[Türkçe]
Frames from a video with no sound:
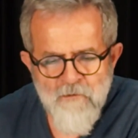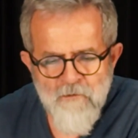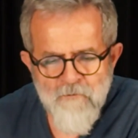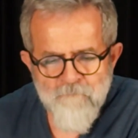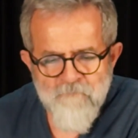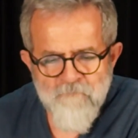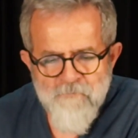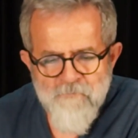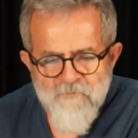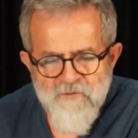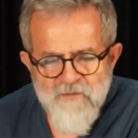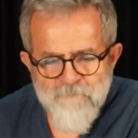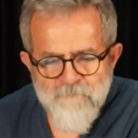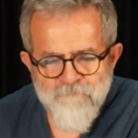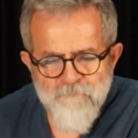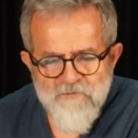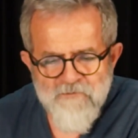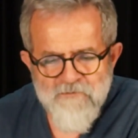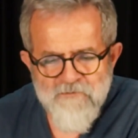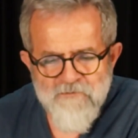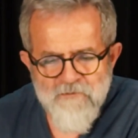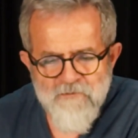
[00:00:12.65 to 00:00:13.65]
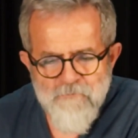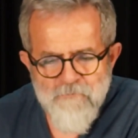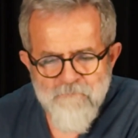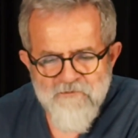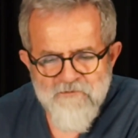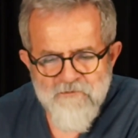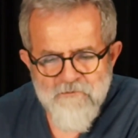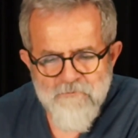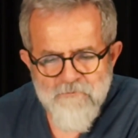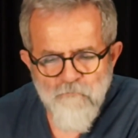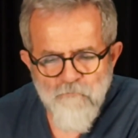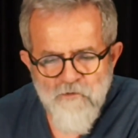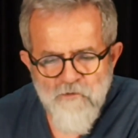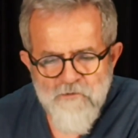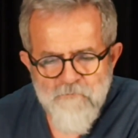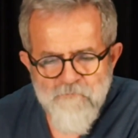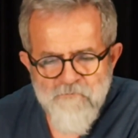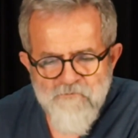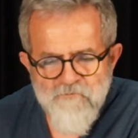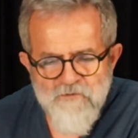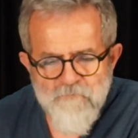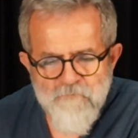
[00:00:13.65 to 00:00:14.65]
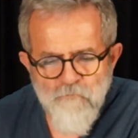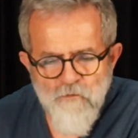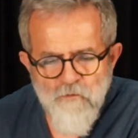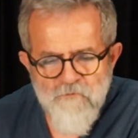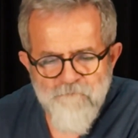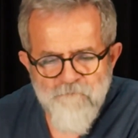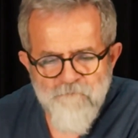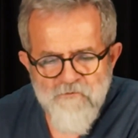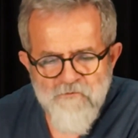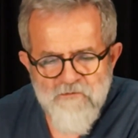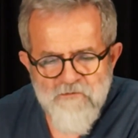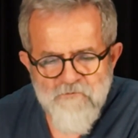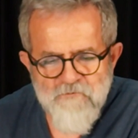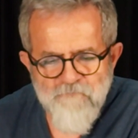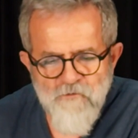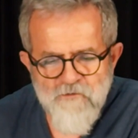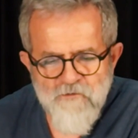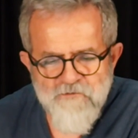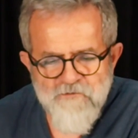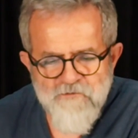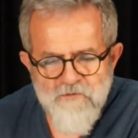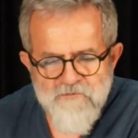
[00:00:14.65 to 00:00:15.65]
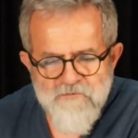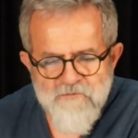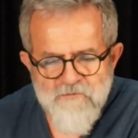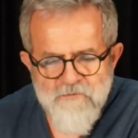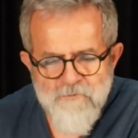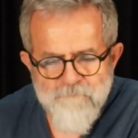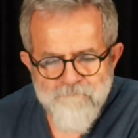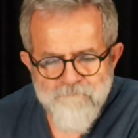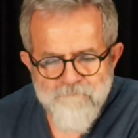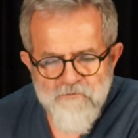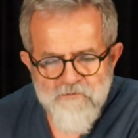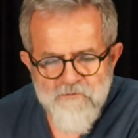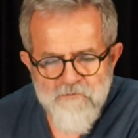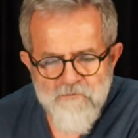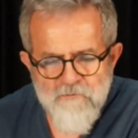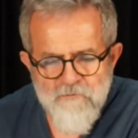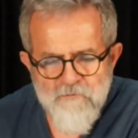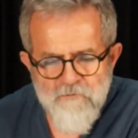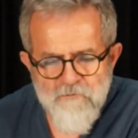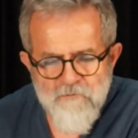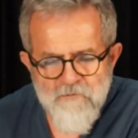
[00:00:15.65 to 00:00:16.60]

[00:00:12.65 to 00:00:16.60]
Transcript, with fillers: Memleket Partisi Genel Başkanı Muharrem İnce muhalefete ittifak çağrısı yapmıştı.